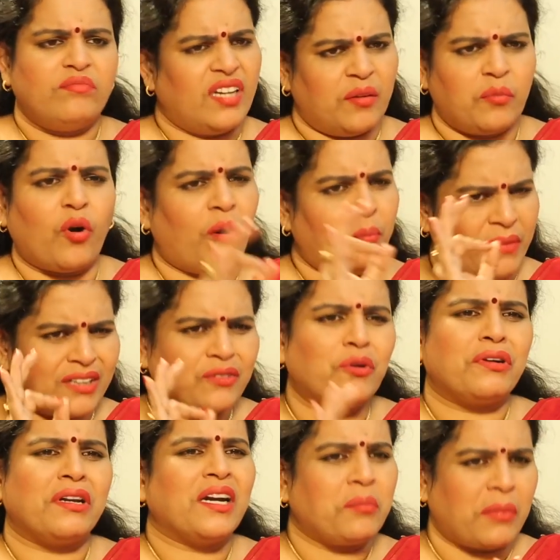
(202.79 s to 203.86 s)
నేను మొహం మీద
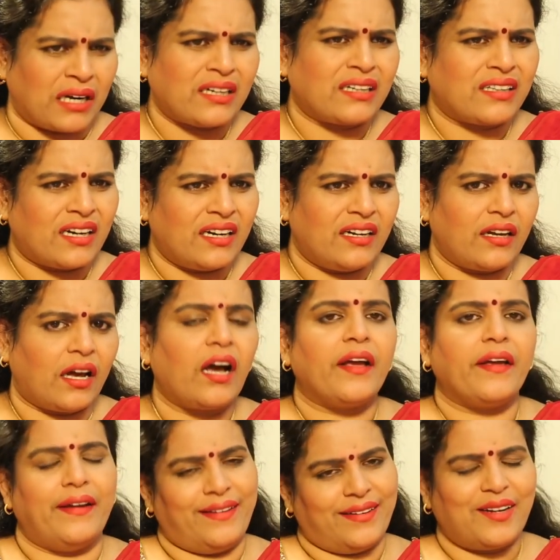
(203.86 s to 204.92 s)
కొట్టినట్టు మాట్లాడతానండి
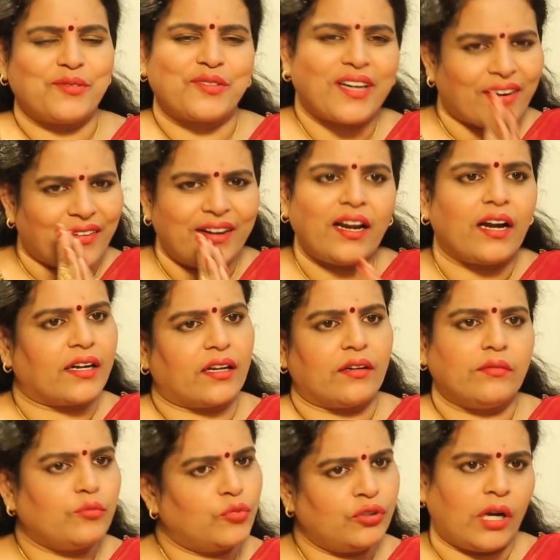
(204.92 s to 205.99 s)
నమస్కారం అండి
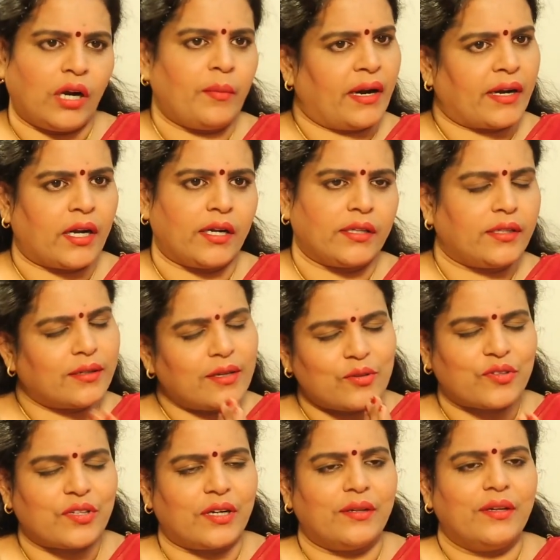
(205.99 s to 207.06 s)
అంటాను ముందు వాళ్ళు మాట్లాడితే
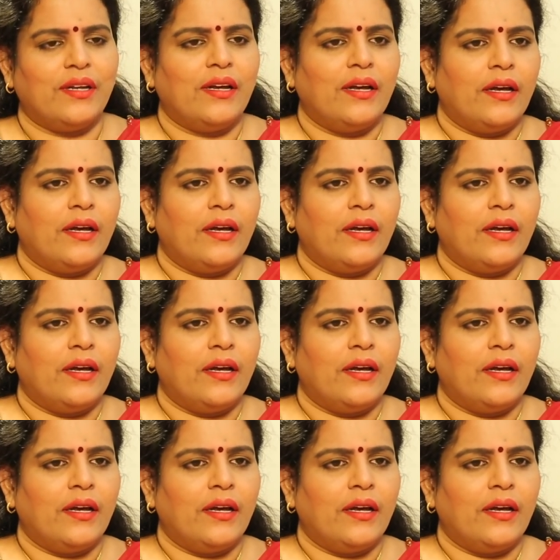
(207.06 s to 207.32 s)
నమస్తే అండి